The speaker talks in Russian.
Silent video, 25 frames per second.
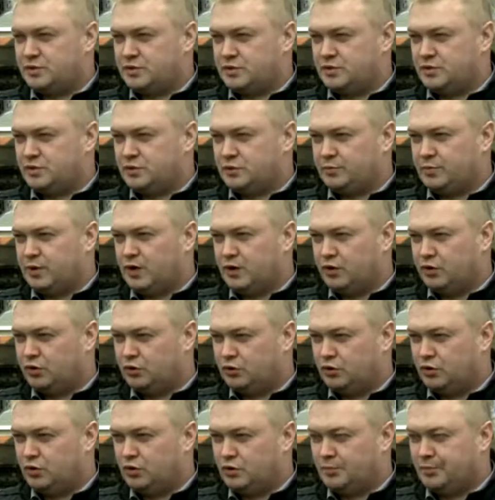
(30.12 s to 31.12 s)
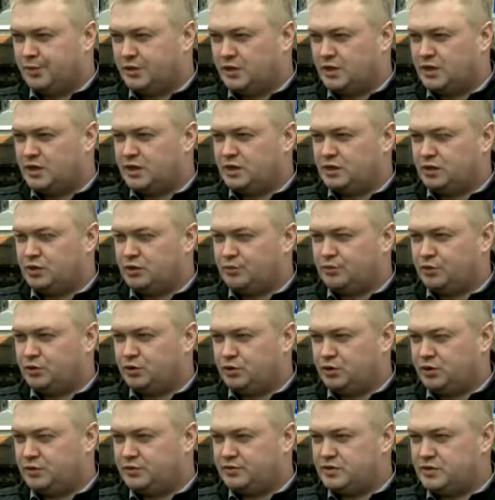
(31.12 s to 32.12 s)
в этом году подрядчики
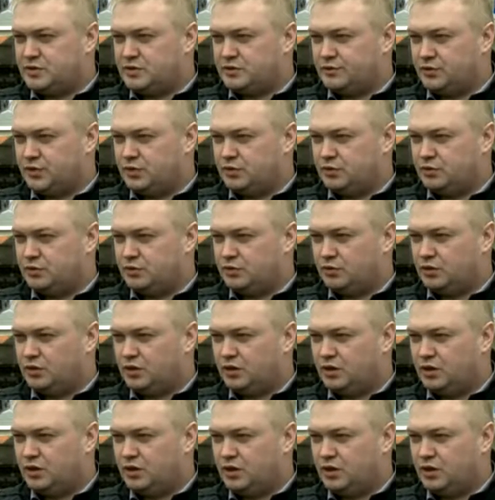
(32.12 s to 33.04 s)
поняли все свои уроки